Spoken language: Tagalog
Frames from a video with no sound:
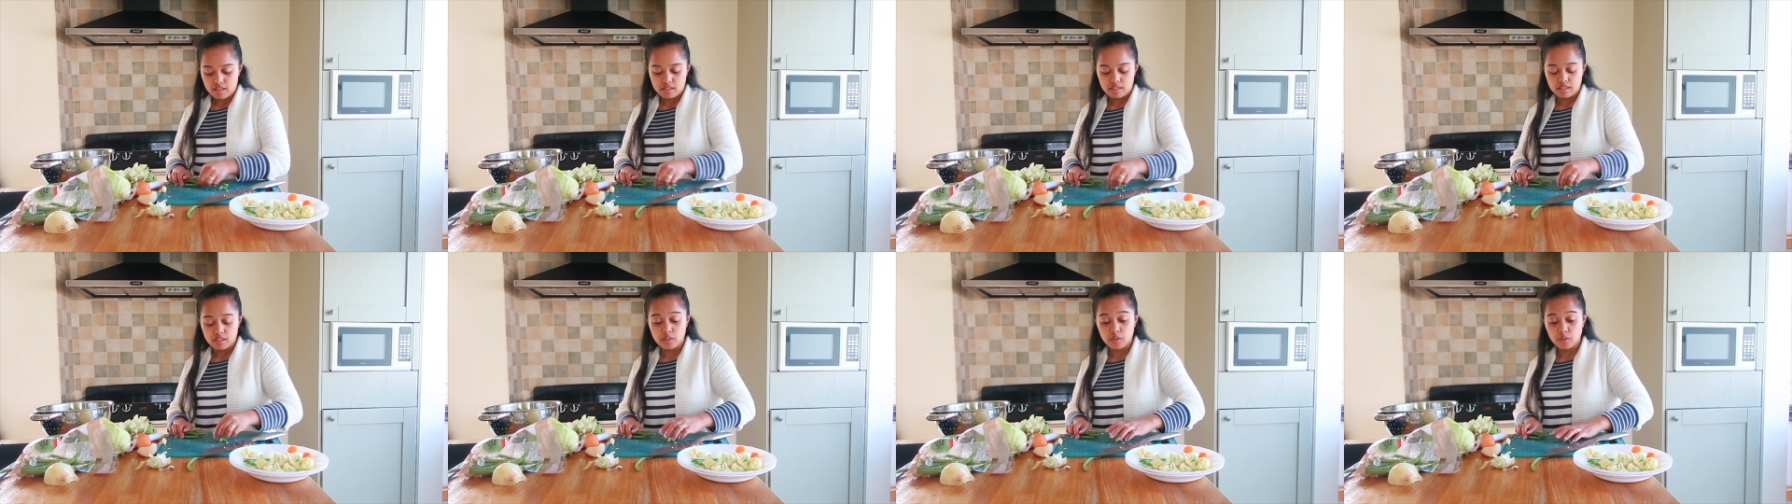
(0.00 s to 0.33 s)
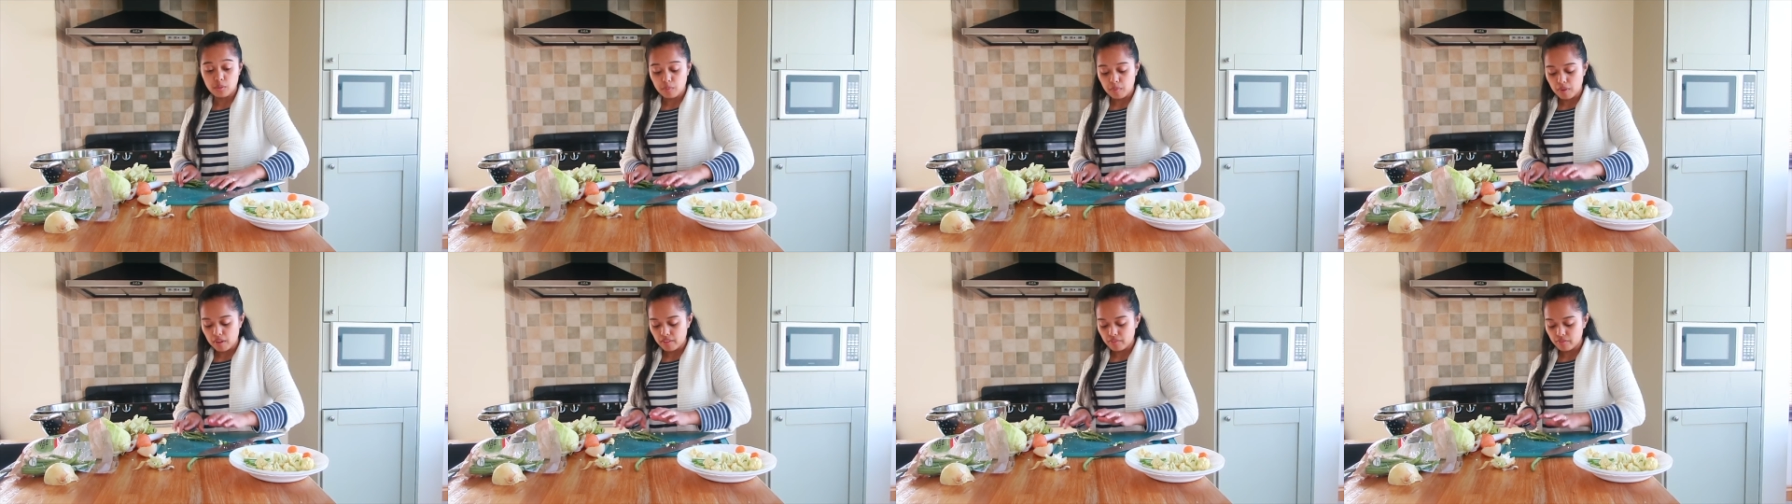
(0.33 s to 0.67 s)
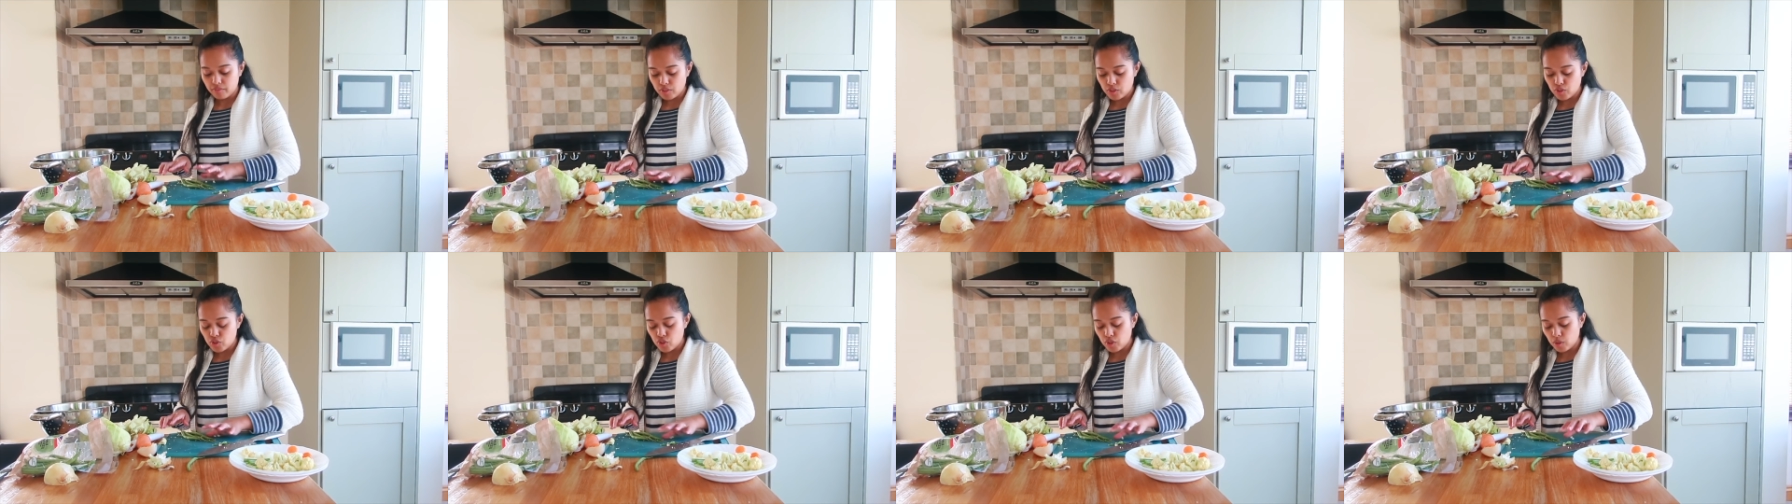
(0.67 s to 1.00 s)
na yung mga
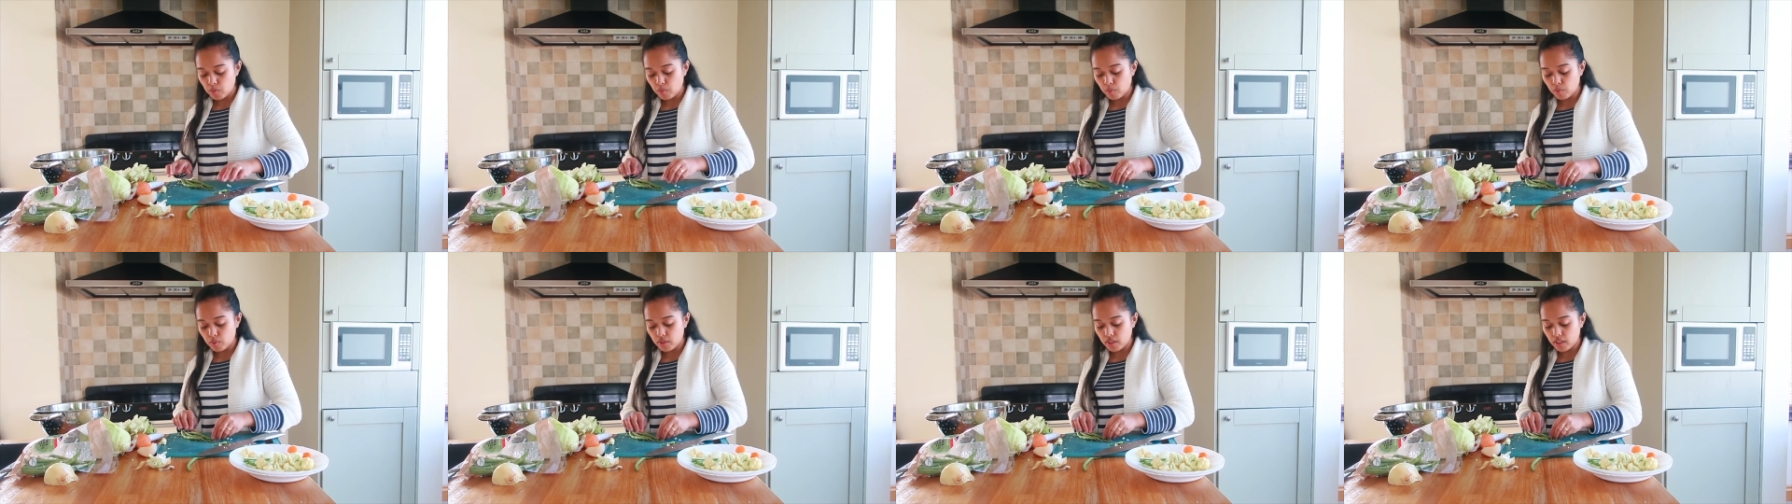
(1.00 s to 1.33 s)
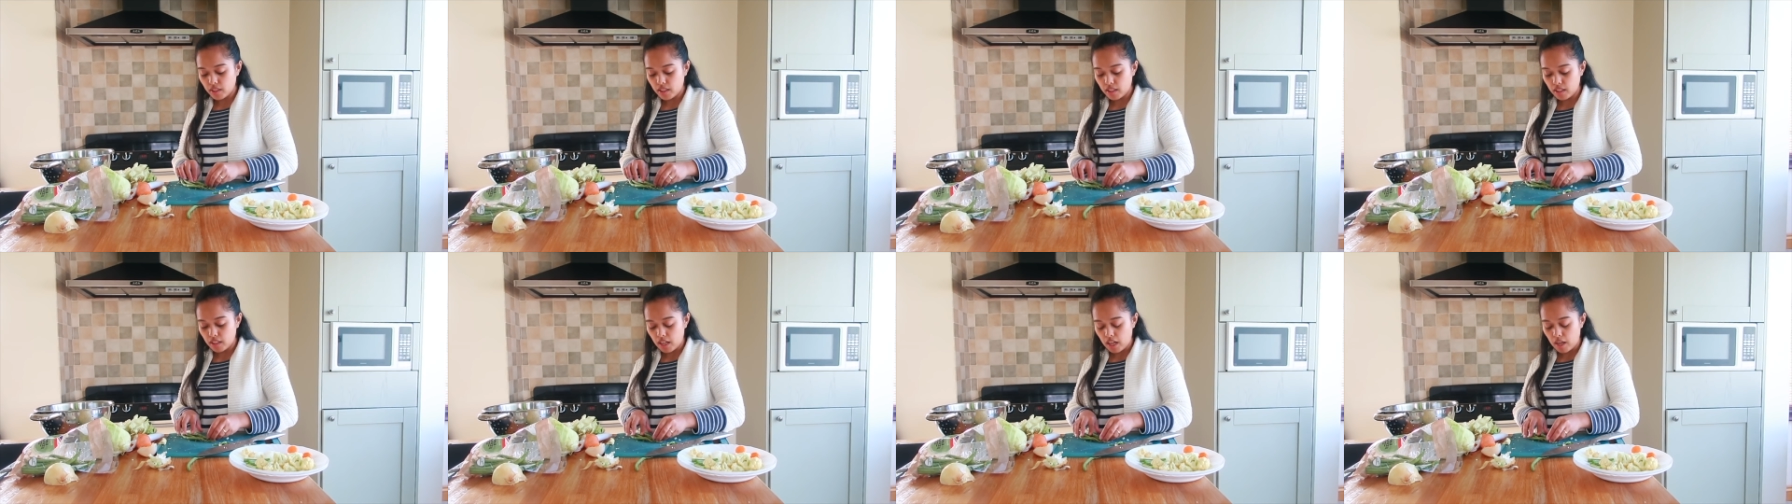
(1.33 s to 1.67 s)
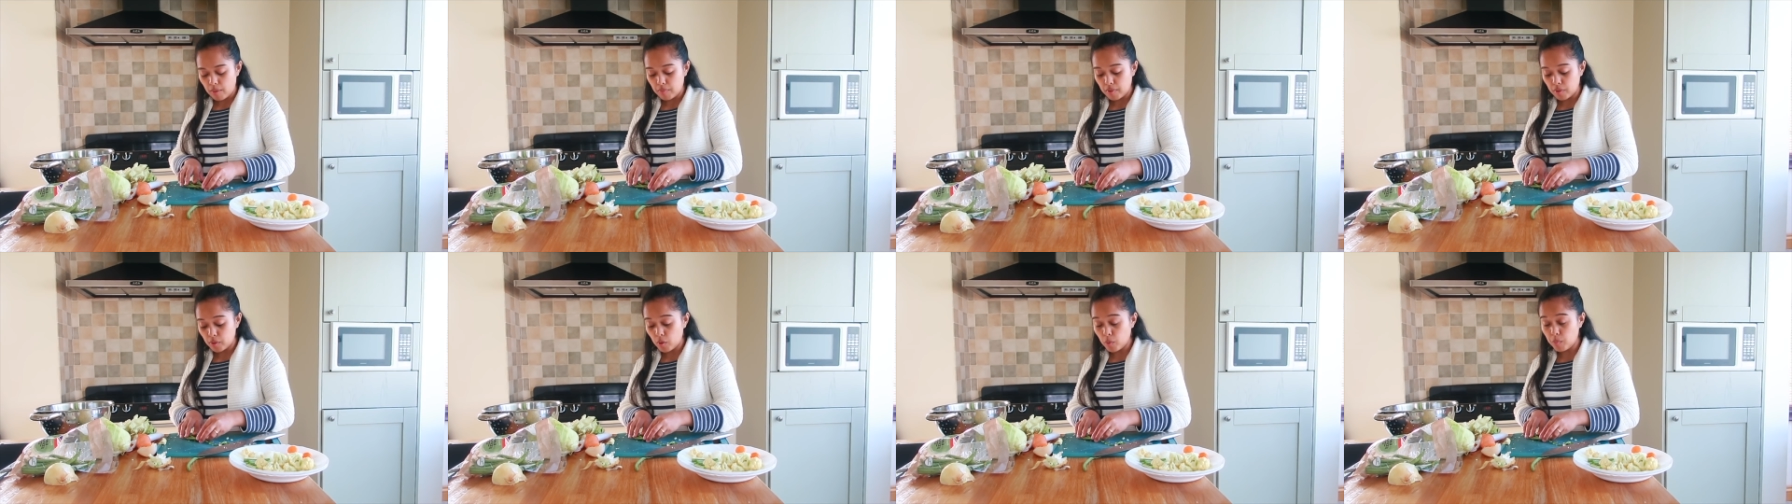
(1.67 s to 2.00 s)
vegetable na
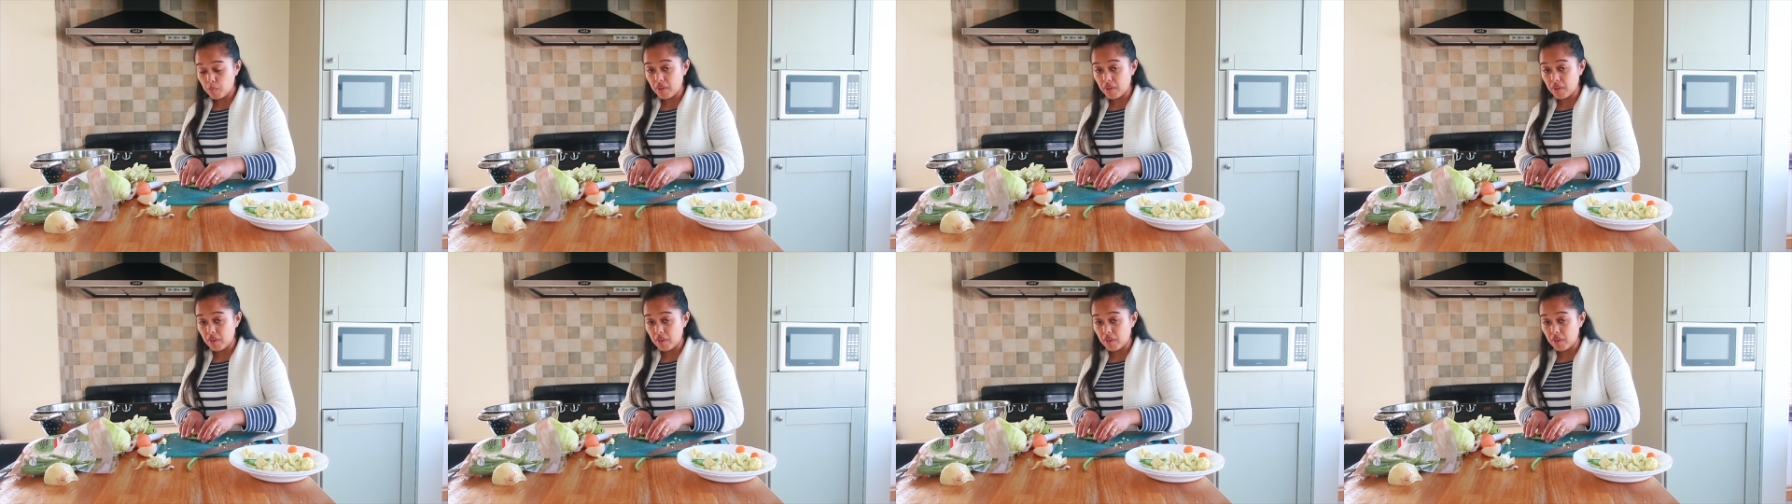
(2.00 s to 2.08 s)
ginagamit ko